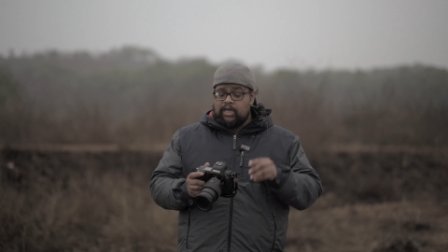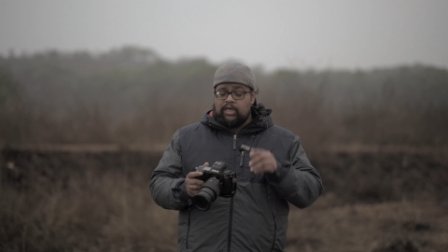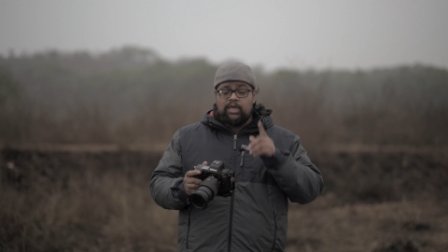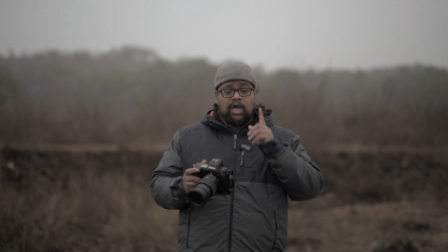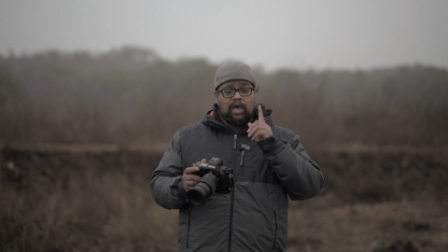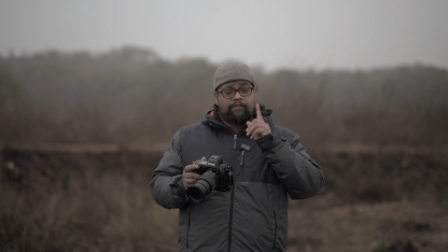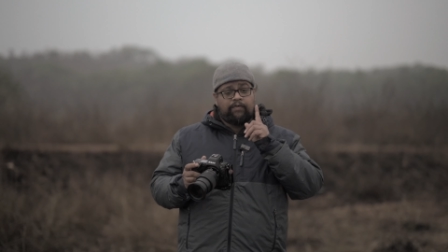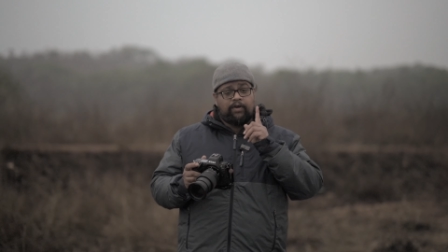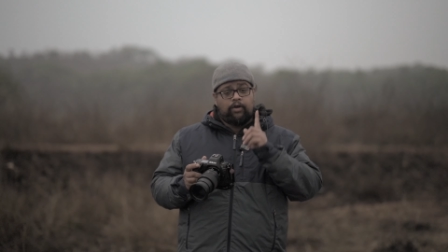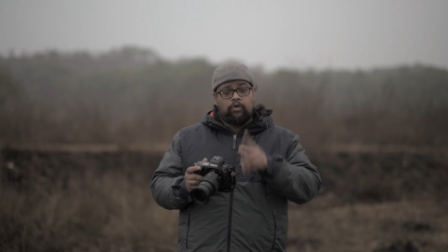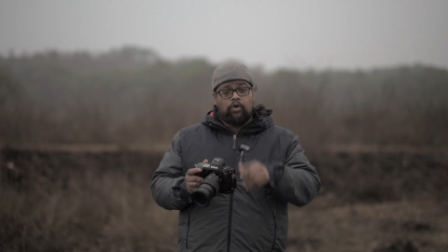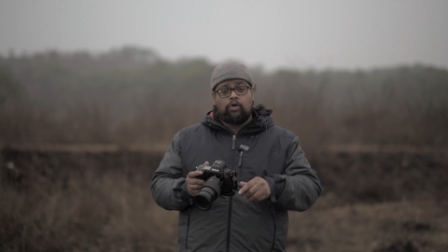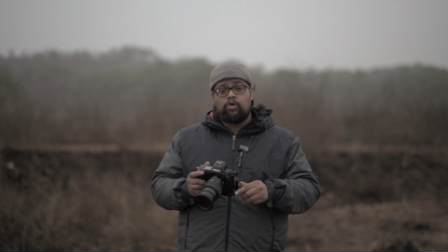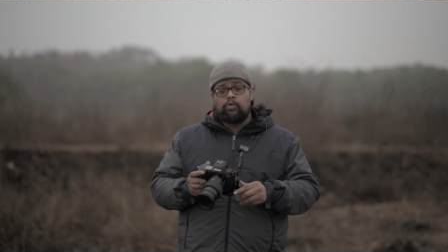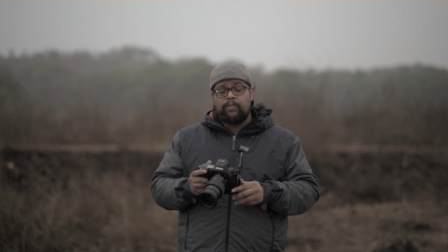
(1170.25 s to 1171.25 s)
या फिर
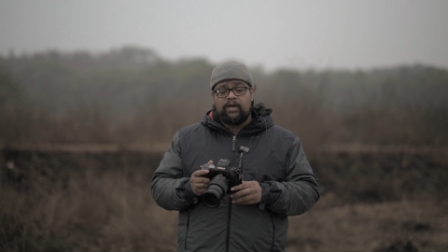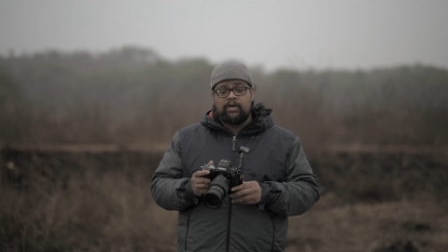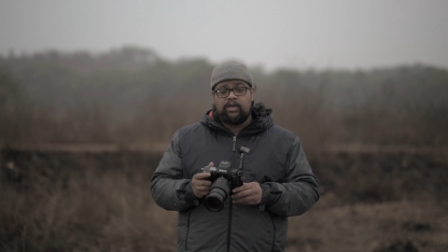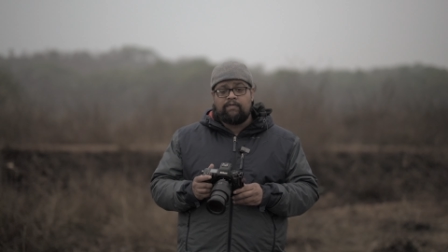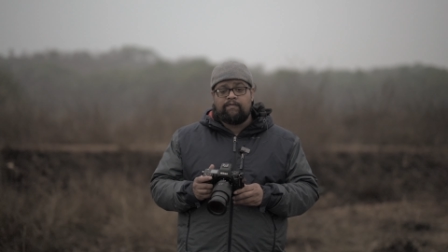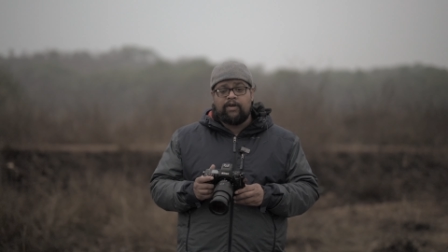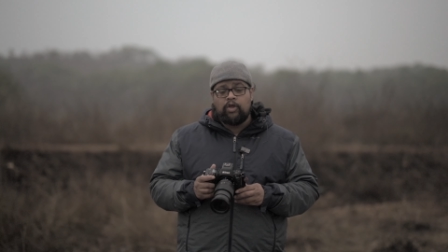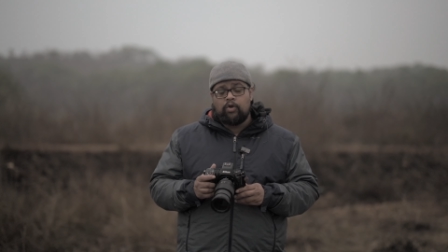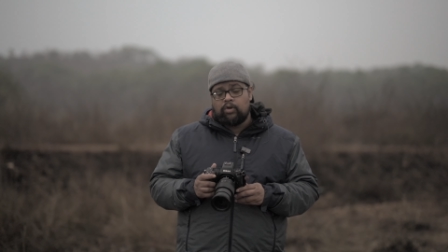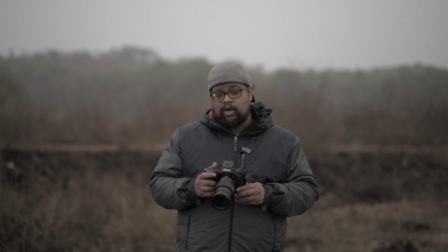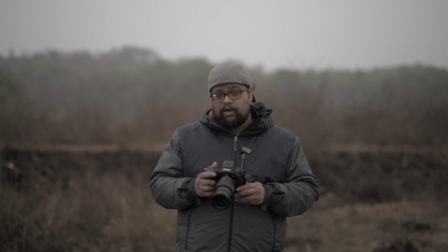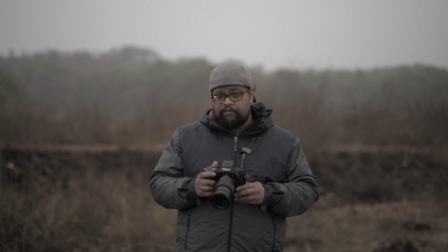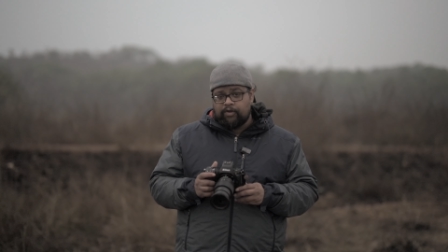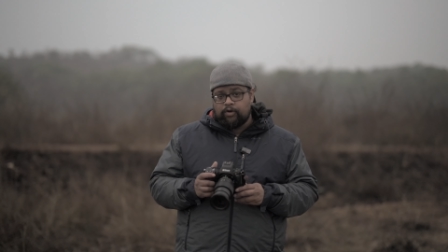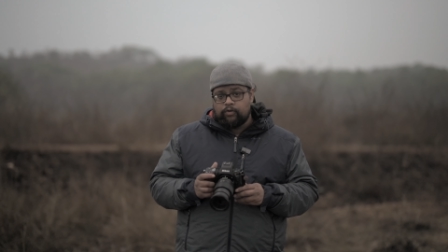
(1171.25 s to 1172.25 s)
डॉक्यूमेंट्री
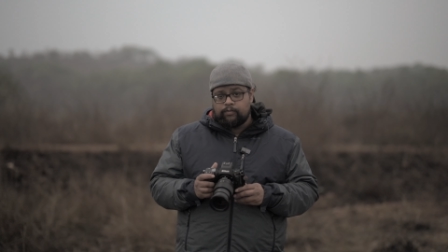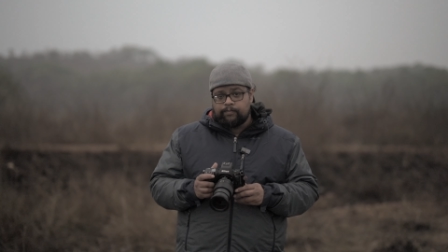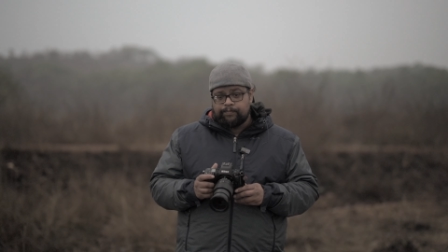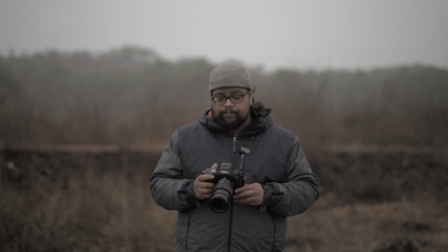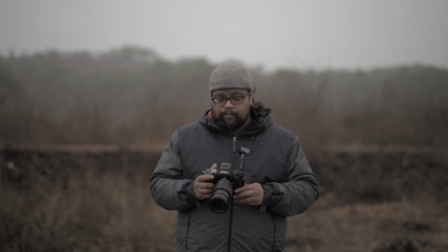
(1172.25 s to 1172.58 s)
वीडियोग्राफ़र हो